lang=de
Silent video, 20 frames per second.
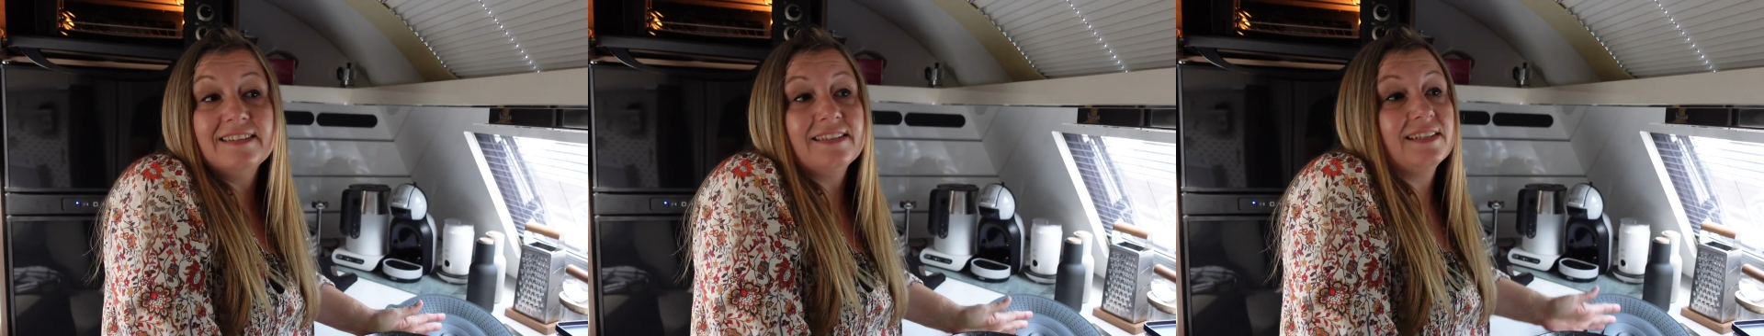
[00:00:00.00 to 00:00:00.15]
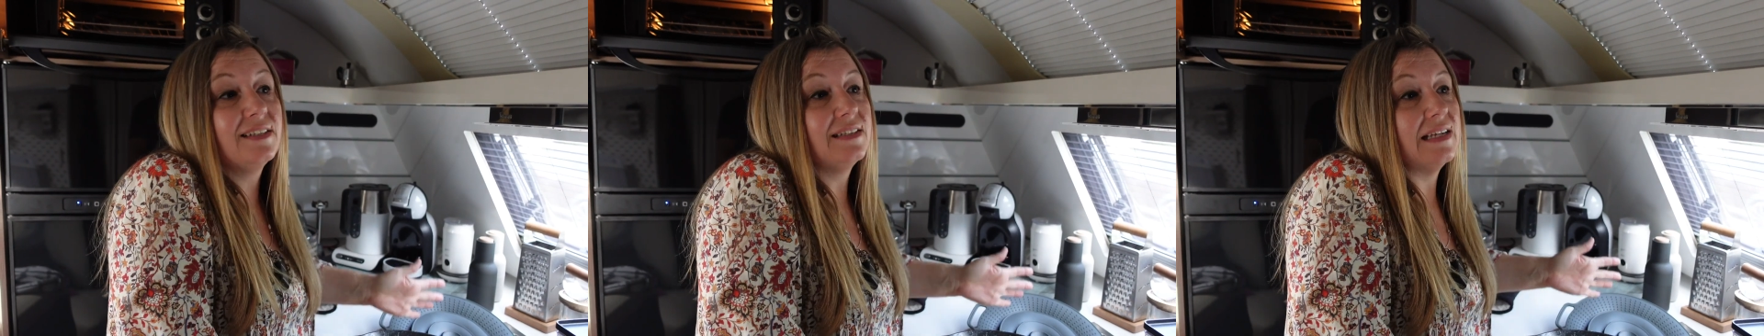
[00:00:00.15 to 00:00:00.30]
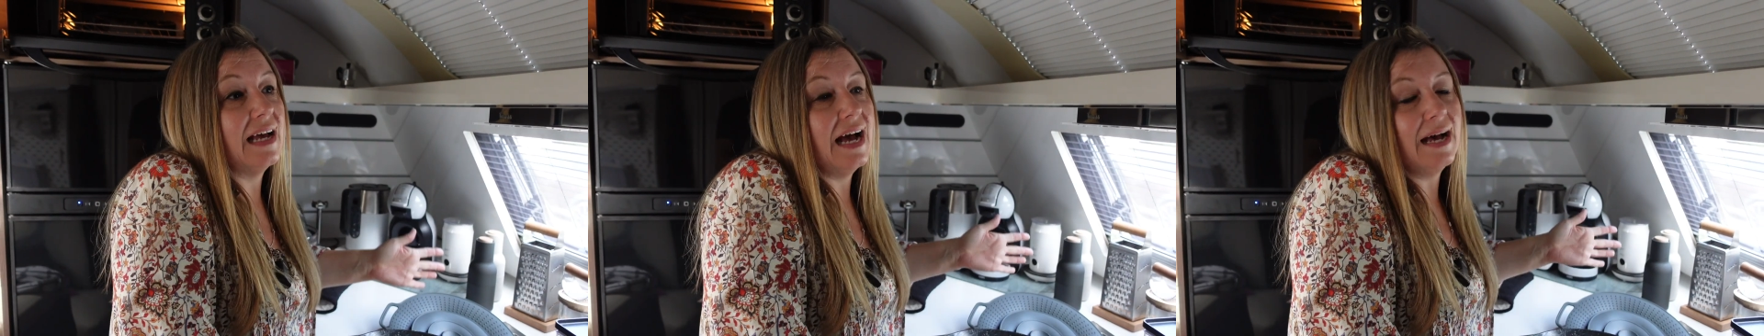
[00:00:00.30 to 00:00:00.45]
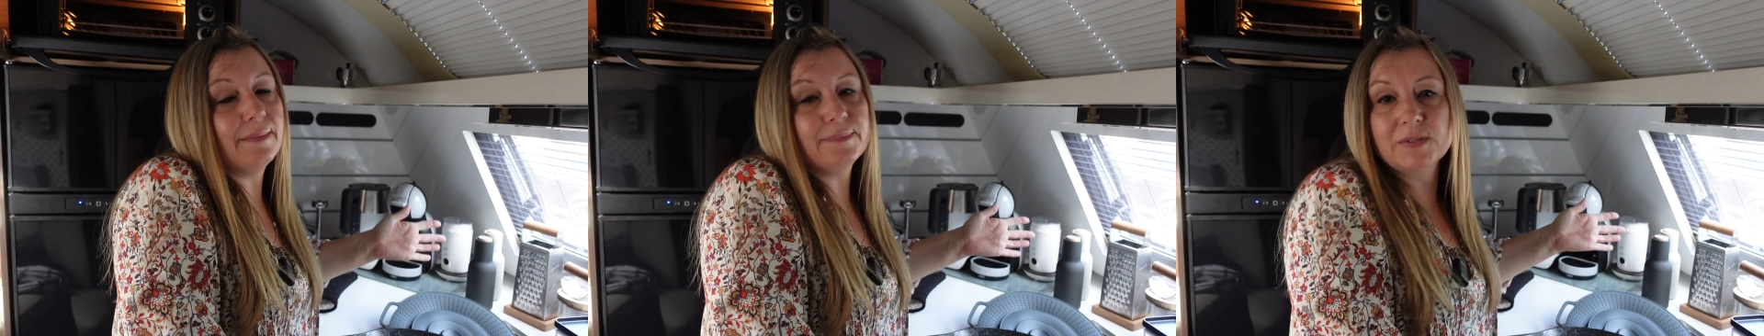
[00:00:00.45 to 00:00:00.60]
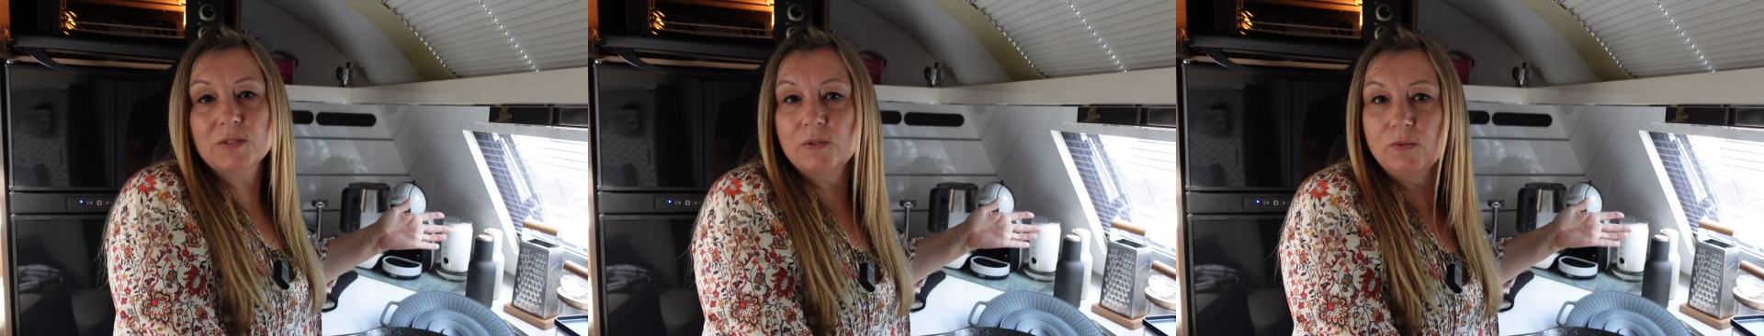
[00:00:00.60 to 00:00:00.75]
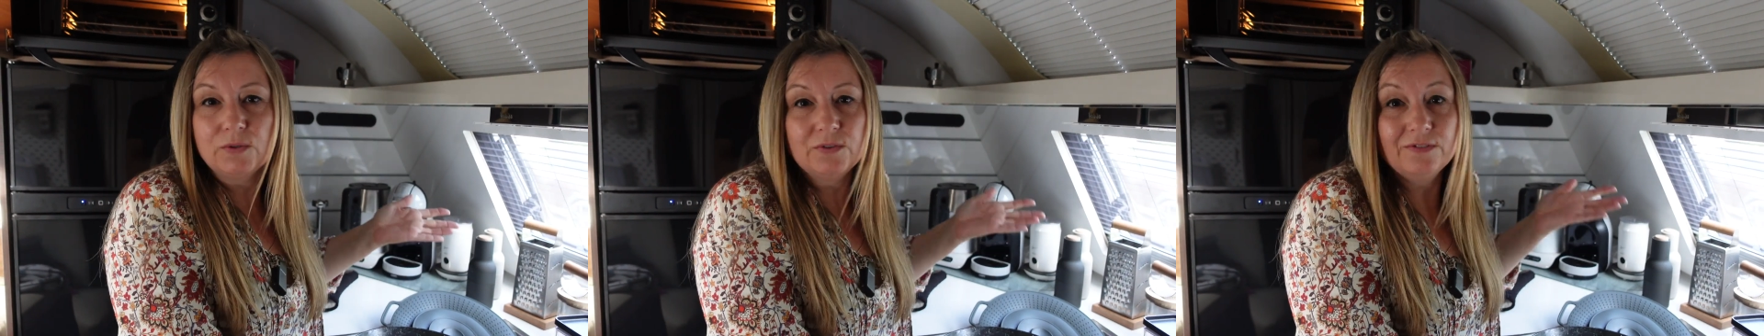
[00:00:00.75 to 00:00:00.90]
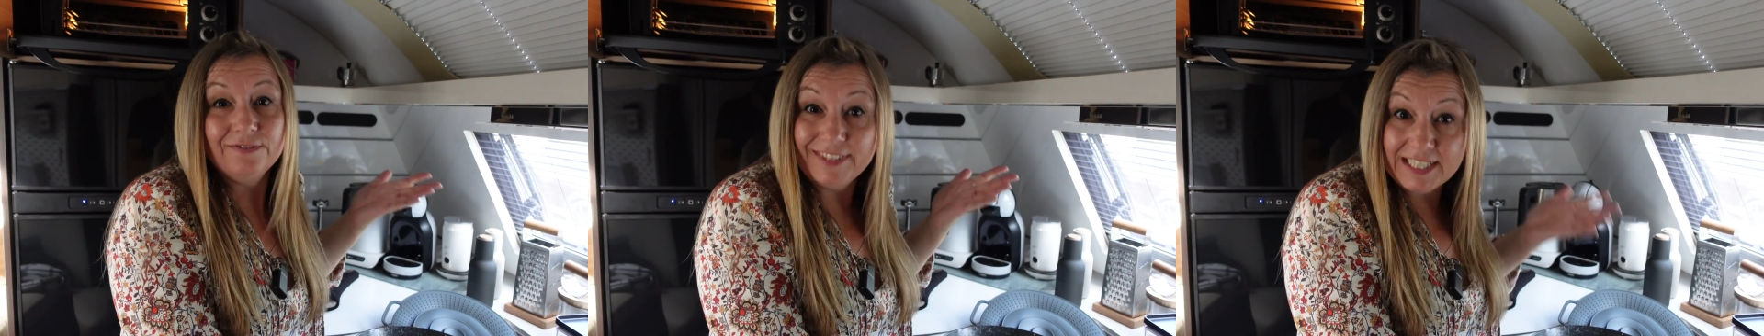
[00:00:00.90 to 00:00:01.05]
es ist
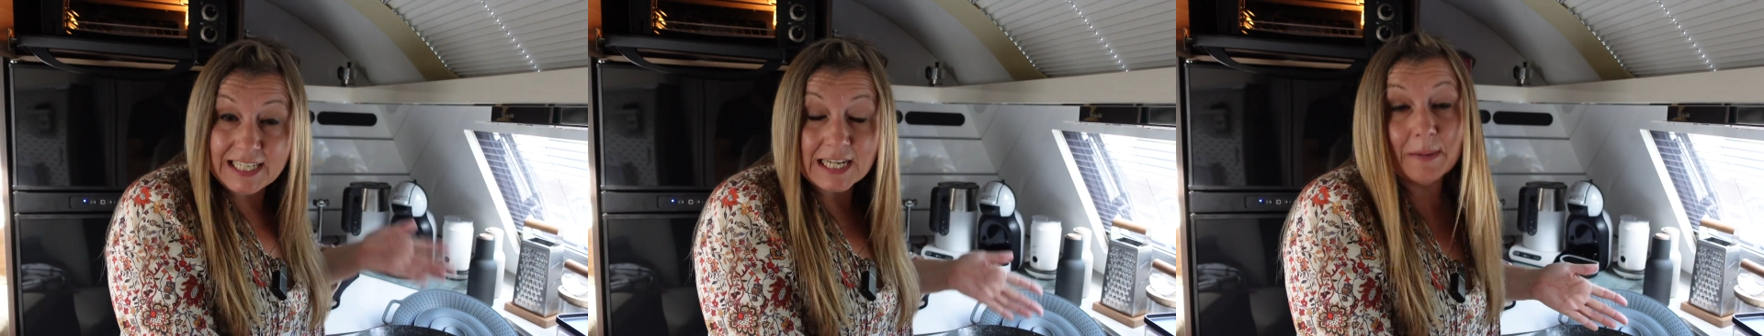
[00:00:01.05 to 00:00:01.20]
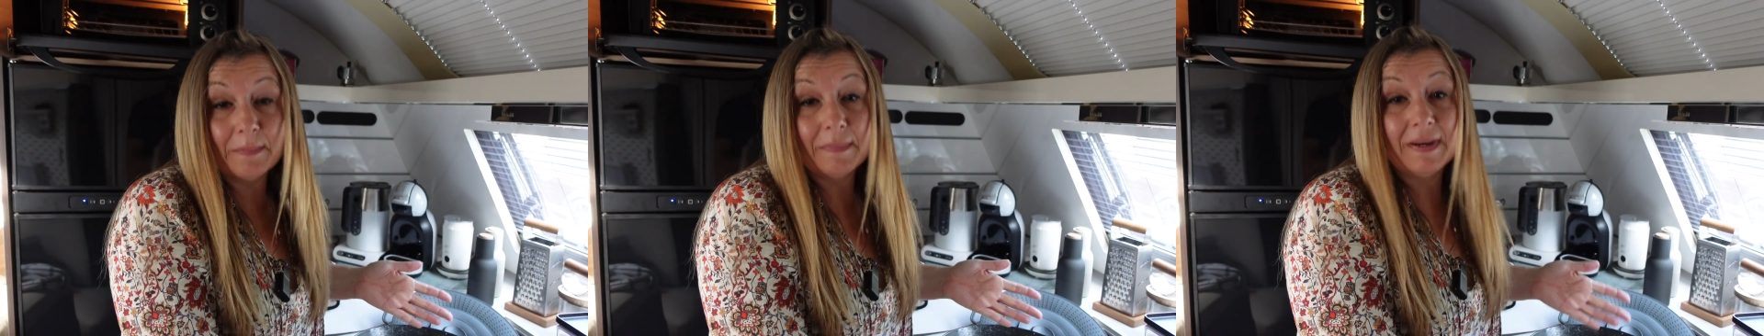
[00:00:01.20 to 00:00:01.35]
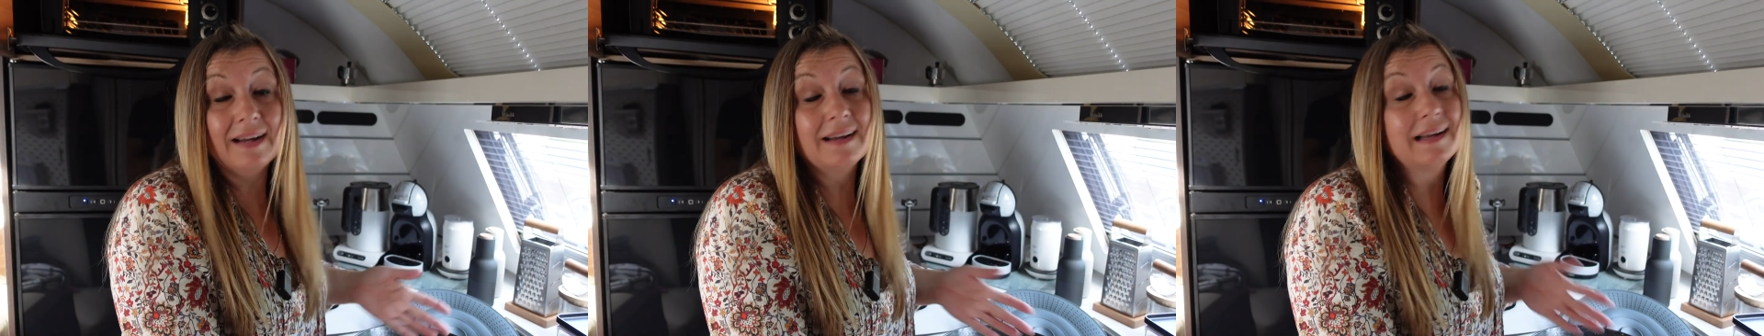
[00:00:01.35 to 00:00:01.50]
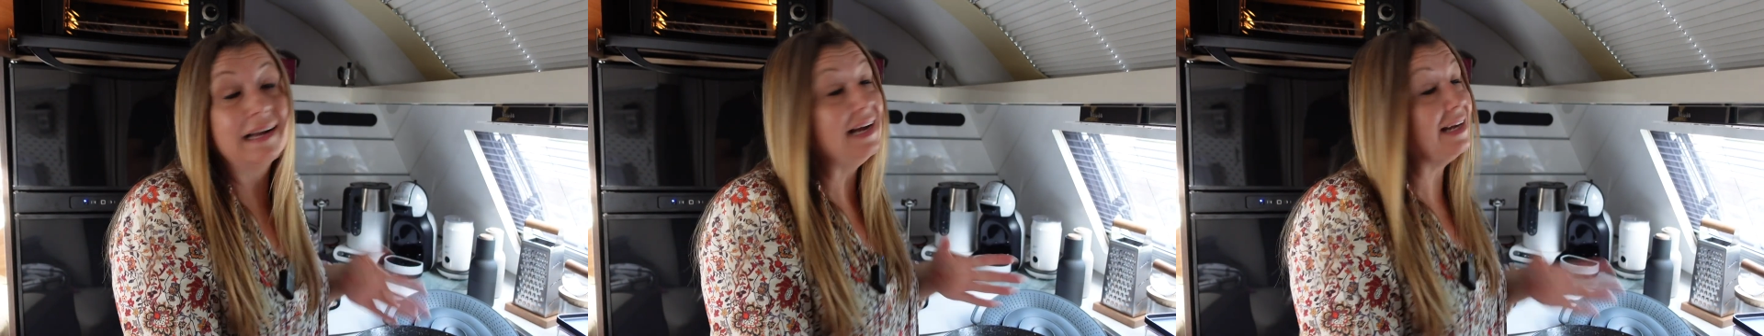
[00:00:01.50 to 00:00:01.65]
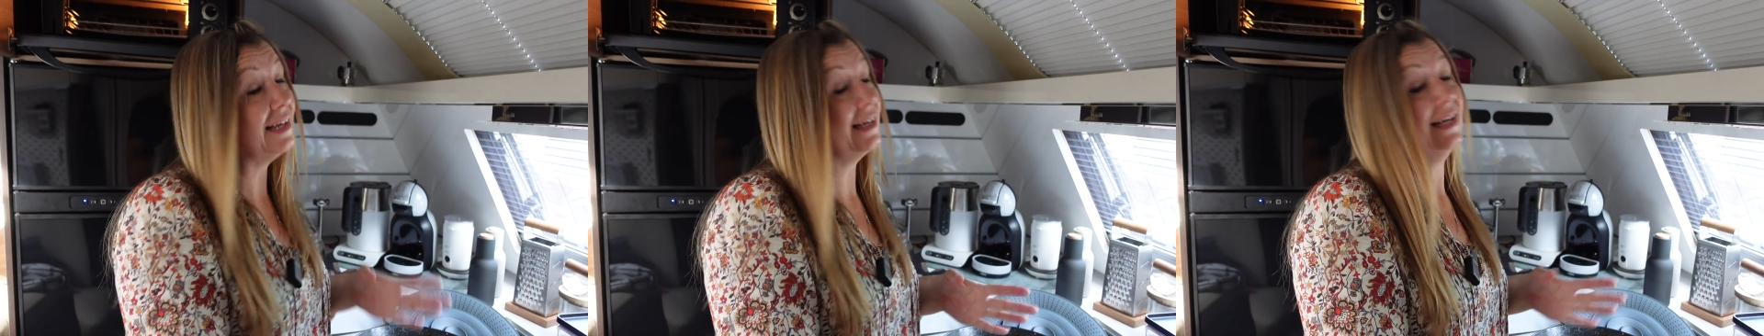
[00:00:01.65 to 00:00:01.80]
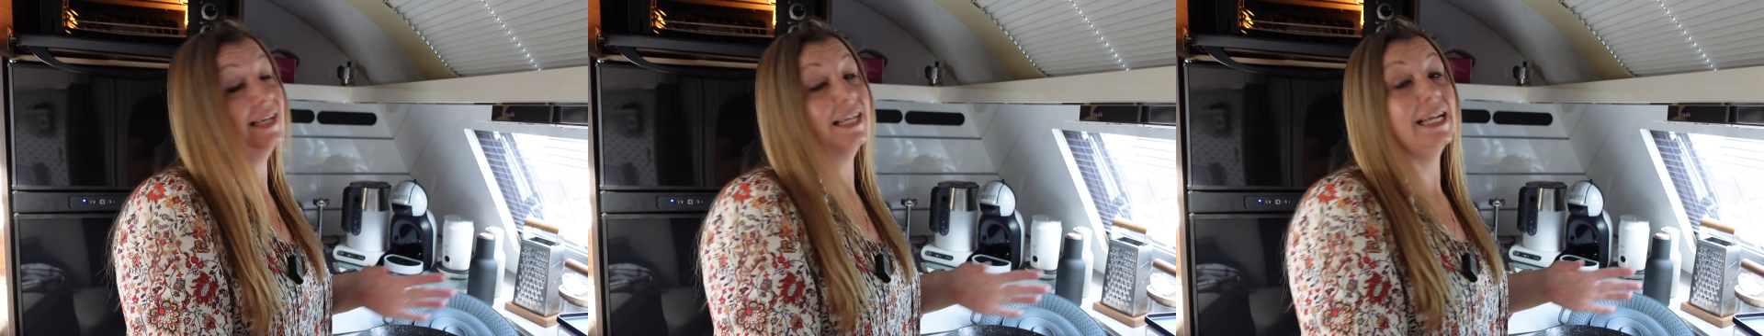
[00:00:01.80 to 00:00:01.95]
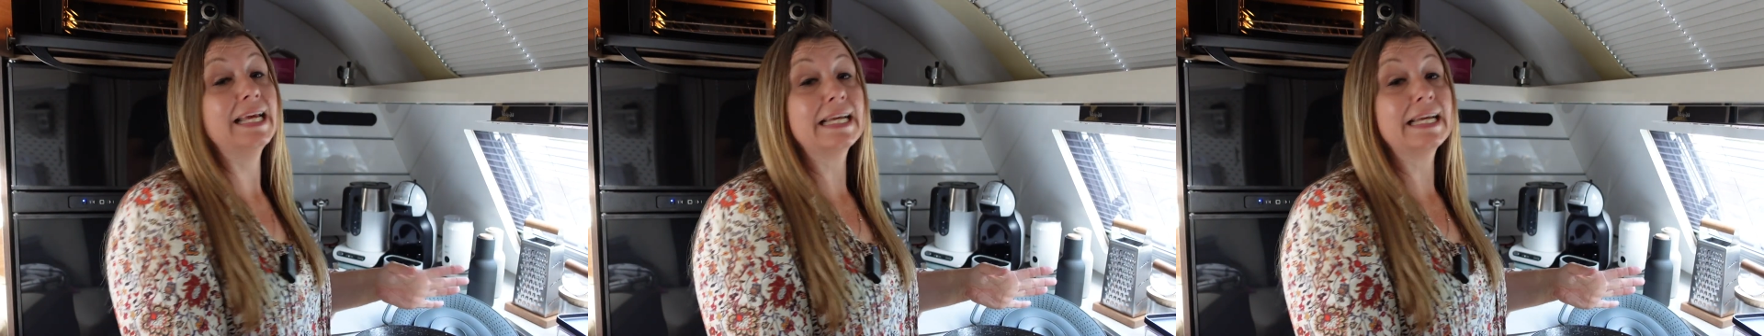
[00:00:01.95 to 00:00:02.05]
absolut wieder mal gar kein